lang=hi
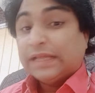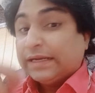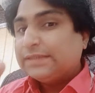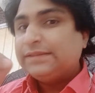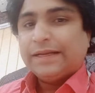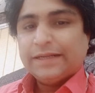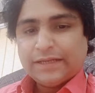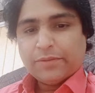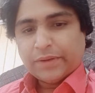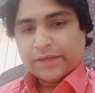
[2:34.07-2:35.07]
दैट इज़
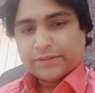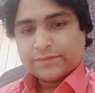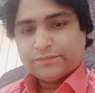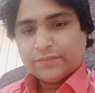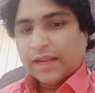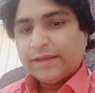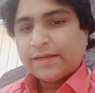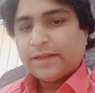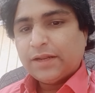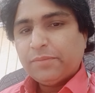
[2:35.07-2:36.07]
एंटरटेनमेंट
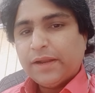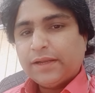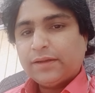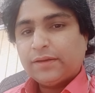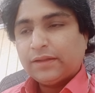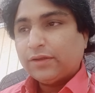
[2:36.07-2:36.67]
एंटरटेनमेंट